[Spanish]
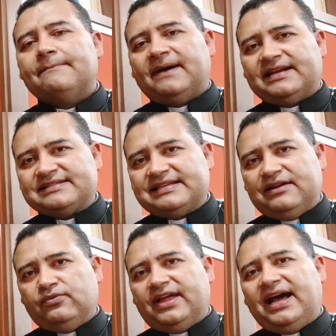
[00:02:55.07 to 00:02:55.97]
para
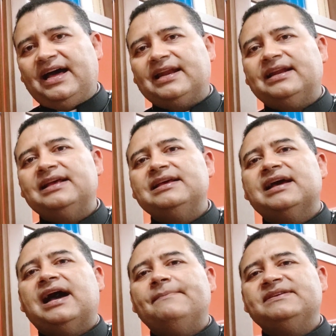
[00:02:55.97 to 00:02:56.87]
saludar
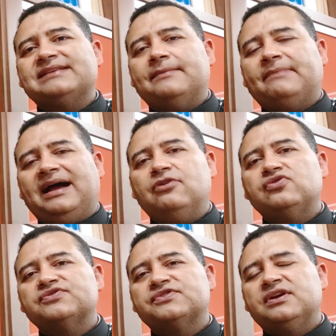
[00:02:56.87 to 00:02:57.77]
a mis
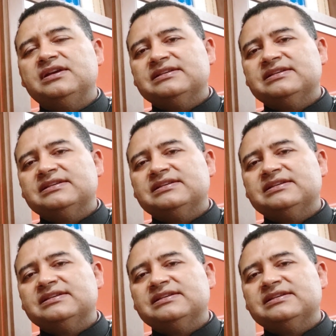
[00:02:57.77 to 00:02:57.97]
hermanos